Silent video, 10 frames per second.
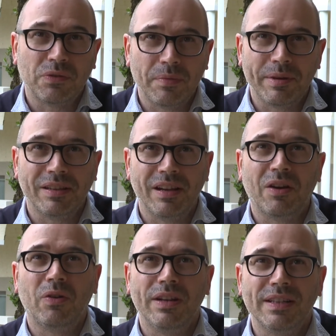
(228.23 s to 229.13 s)
ovviamente
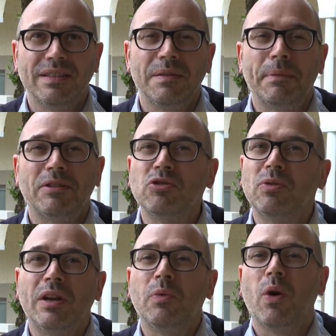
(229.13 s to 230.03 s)
l'accoglienza di
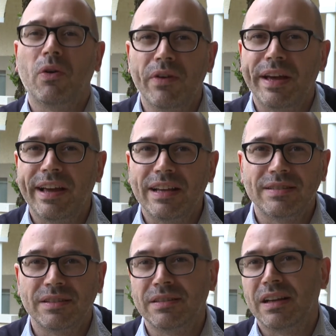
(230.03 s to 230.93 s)
persone nuove è
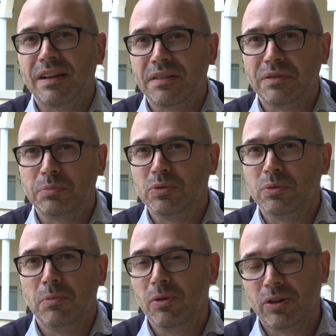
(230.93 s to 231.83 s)
stata
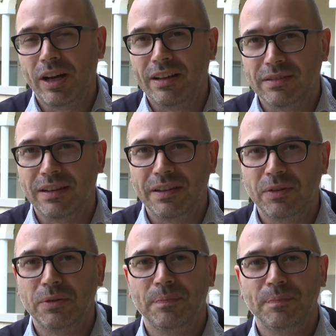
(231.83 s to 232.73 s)
bloccata. Ecco.